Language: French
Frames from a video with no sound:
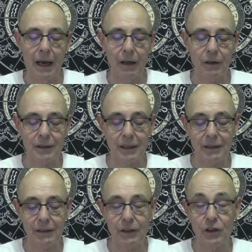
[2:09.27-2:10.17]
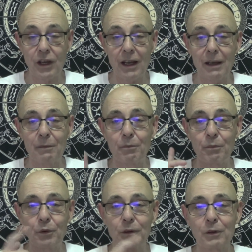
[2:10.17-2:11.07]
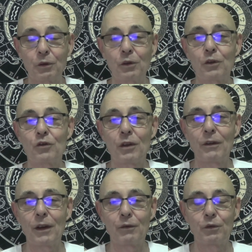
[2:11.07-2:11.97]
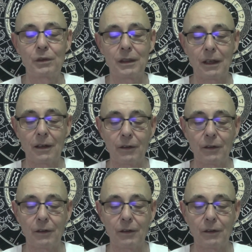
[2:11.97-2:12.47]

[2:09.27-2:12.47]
Alors ça, c'était déjà un petit truc que j'avais à vous dire.